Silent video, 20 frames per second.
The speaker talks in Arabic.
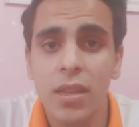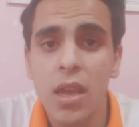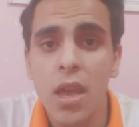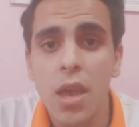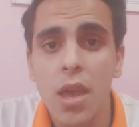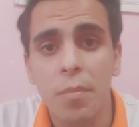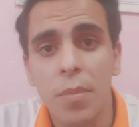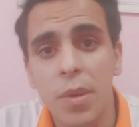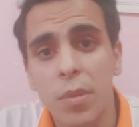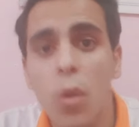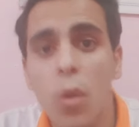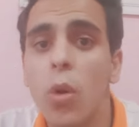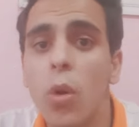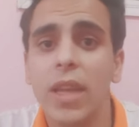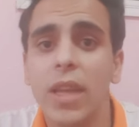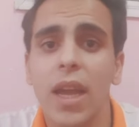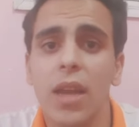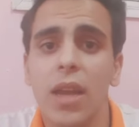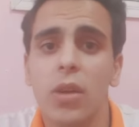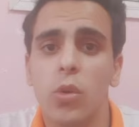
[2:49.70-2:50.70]
من ما هو
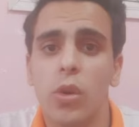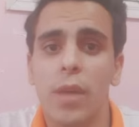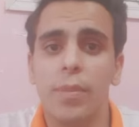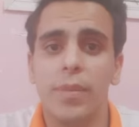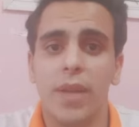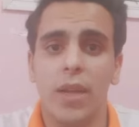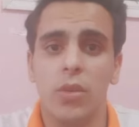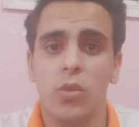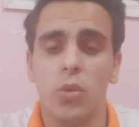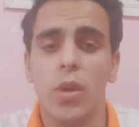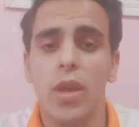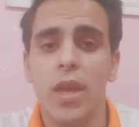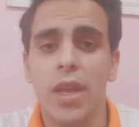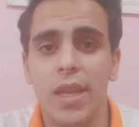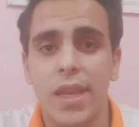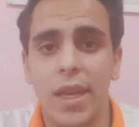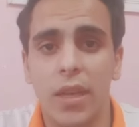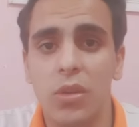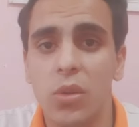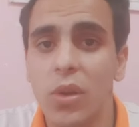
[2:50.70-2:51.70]
دخل الكليه بتاعته
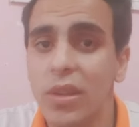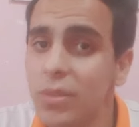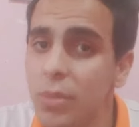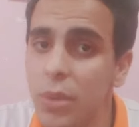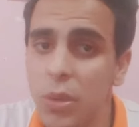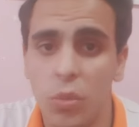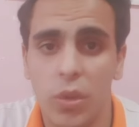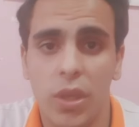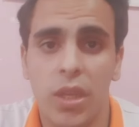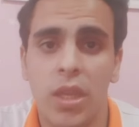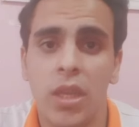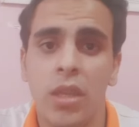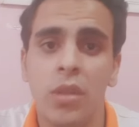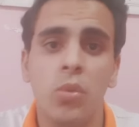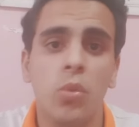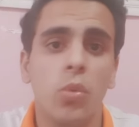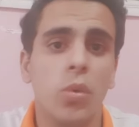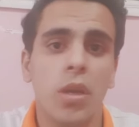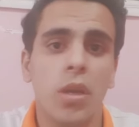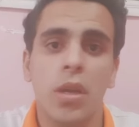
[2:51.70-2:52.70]
يعني دلوقتي بيقوم عيد
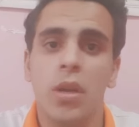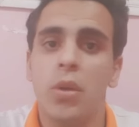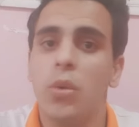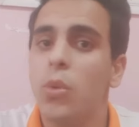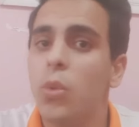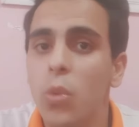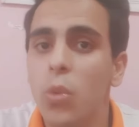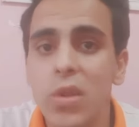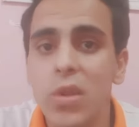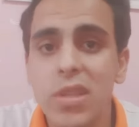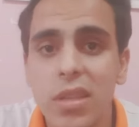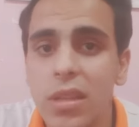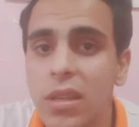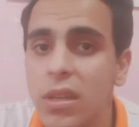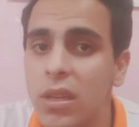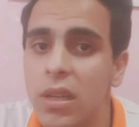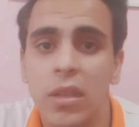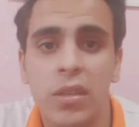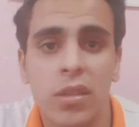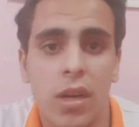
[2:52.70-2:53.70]
ووصل
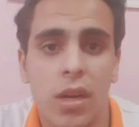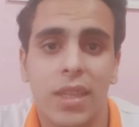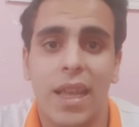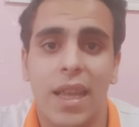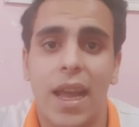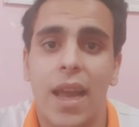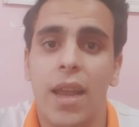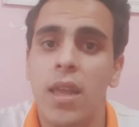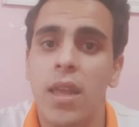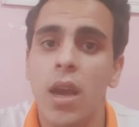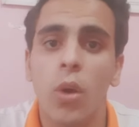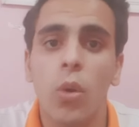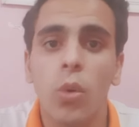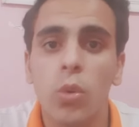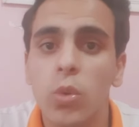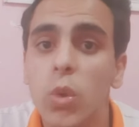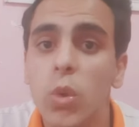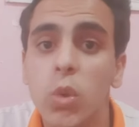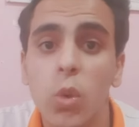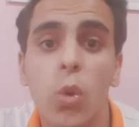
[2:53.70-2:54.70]
لدرجات عاليه
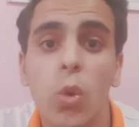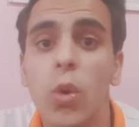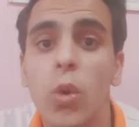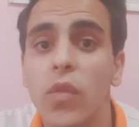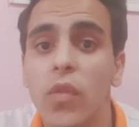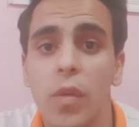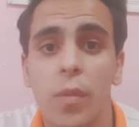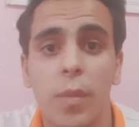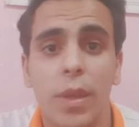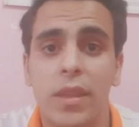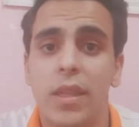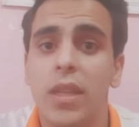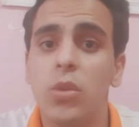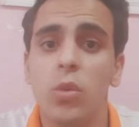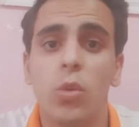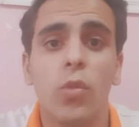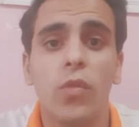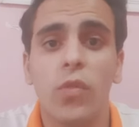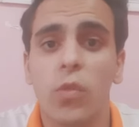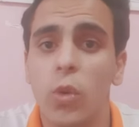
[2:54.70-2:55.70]
ودكتور في
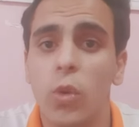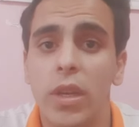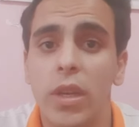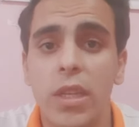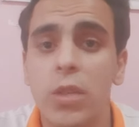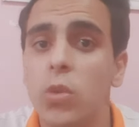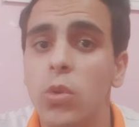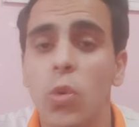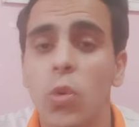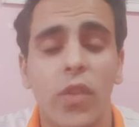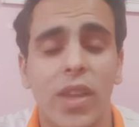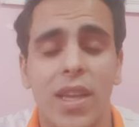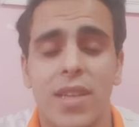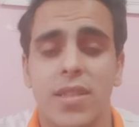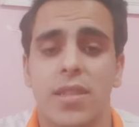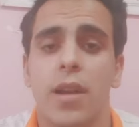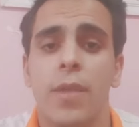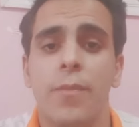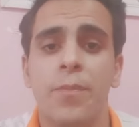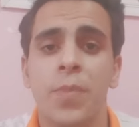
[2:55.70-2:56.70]
مادته في كليته في
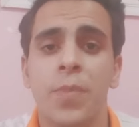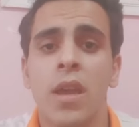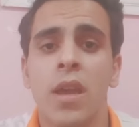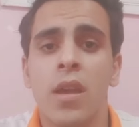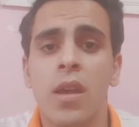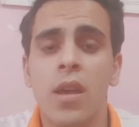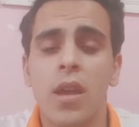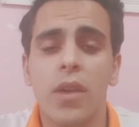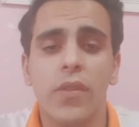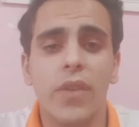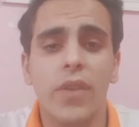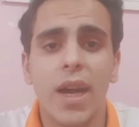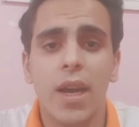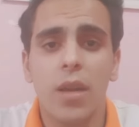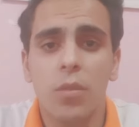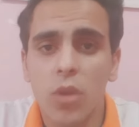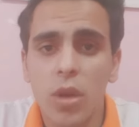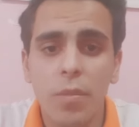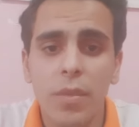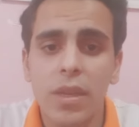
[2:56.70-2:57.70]
كذا
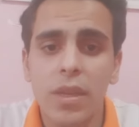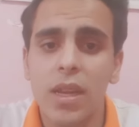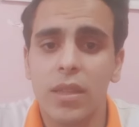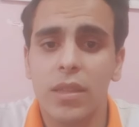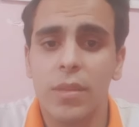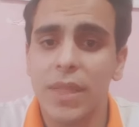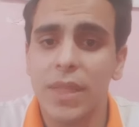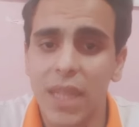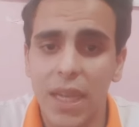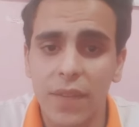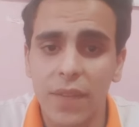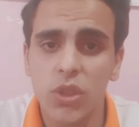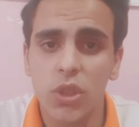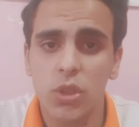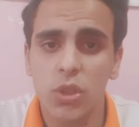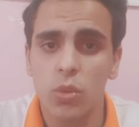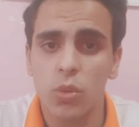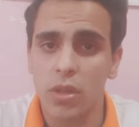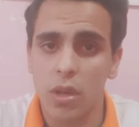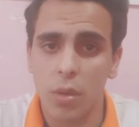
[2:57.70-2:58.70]
فالمهم انك ما تخافش
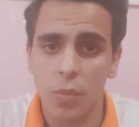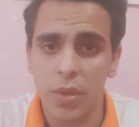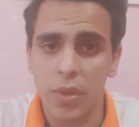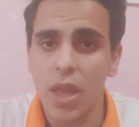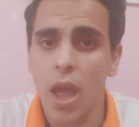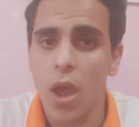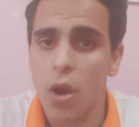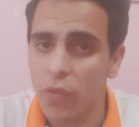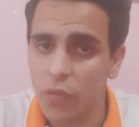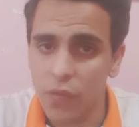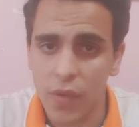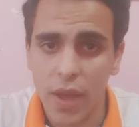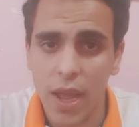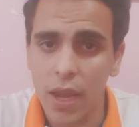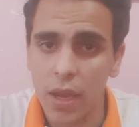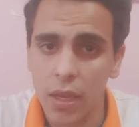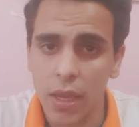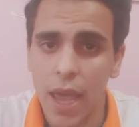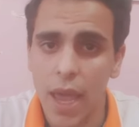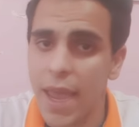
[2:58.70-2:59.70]
وان ربنا هيوفقك
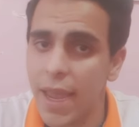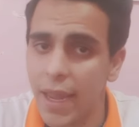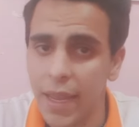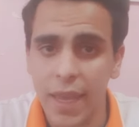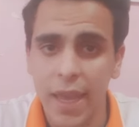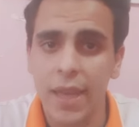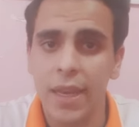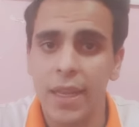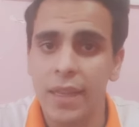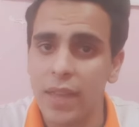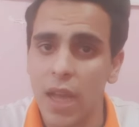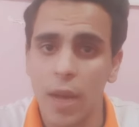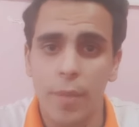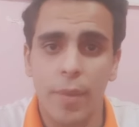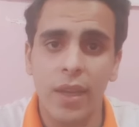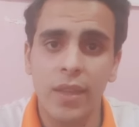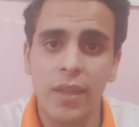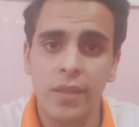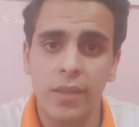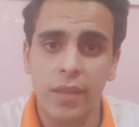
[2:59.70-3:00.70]
ايا كان انت
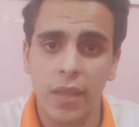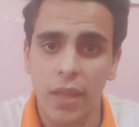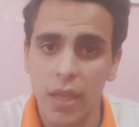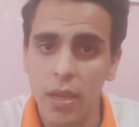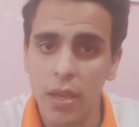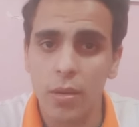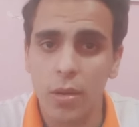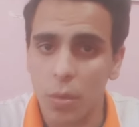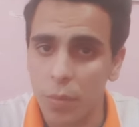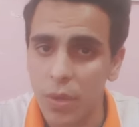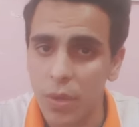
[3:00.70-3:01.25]
عملت ايه ربنا